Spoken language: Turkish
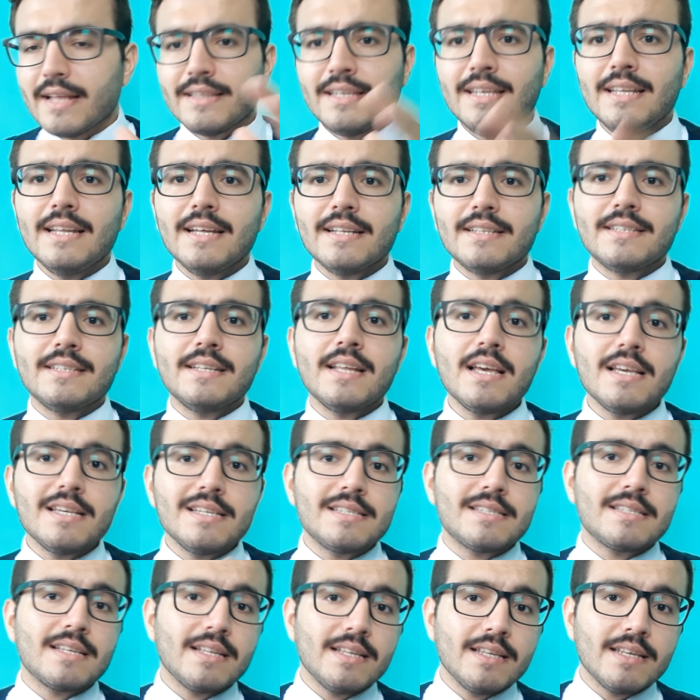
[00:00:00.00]
dilediğine
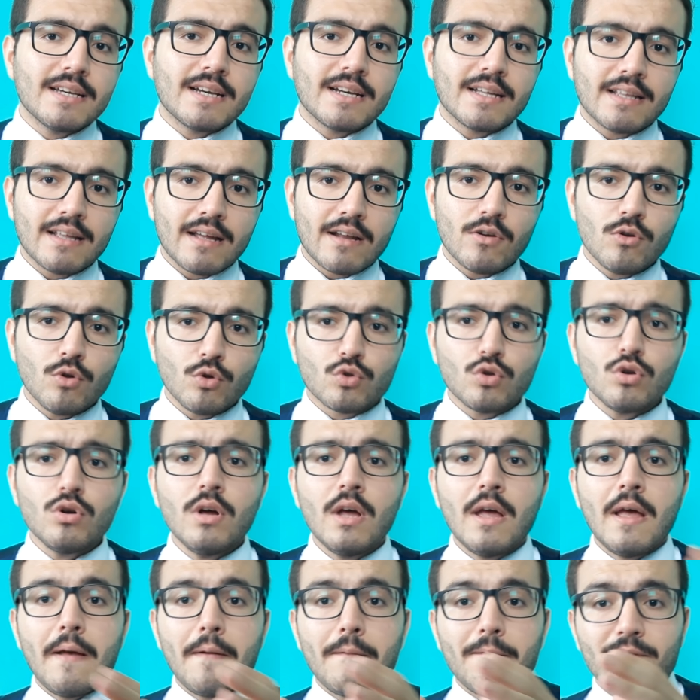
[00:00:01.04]
istediği kadar lotu